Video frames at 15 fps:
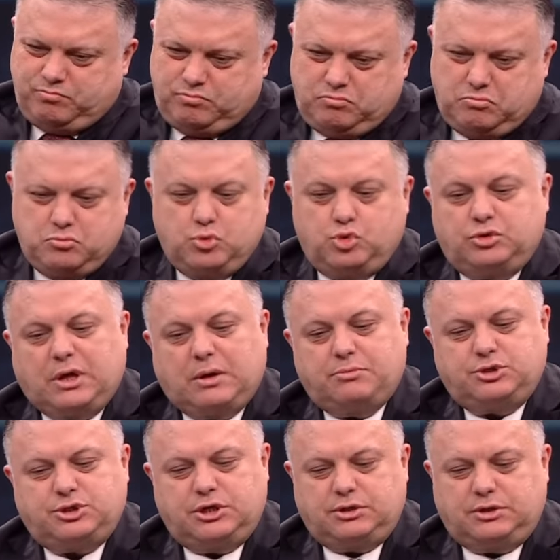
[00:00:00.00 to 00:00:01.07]
buradan bir
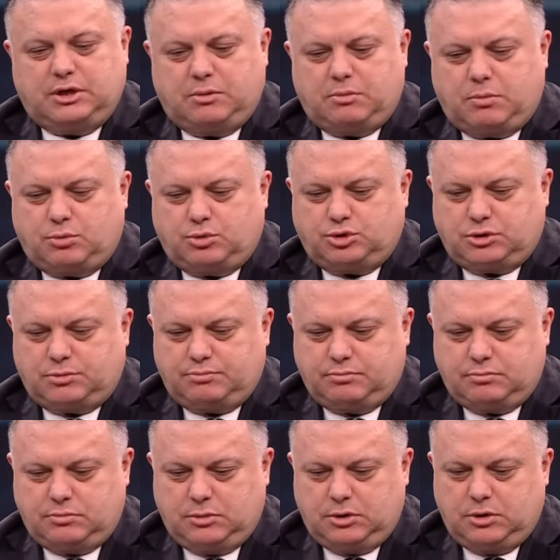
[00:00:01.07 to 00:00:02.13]
şey diyemem hocam
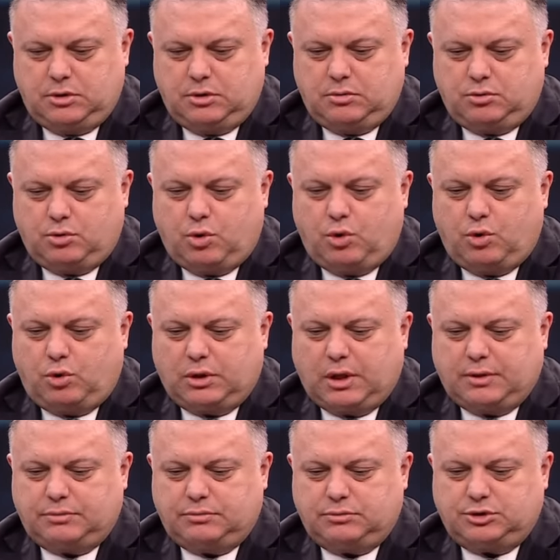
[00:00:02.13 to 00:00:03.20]
gol olan
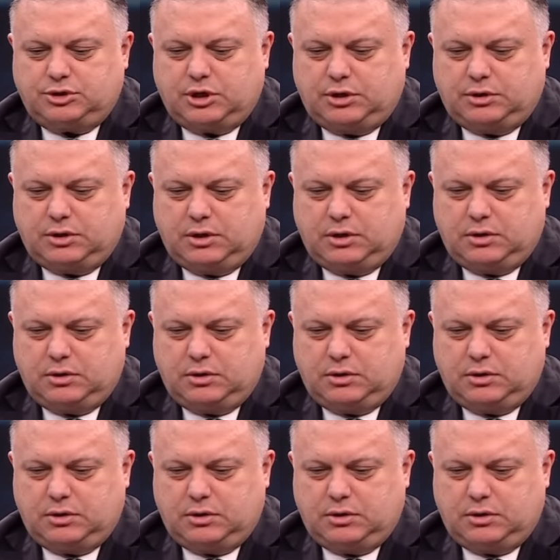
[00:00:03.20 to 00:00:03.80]
şeyde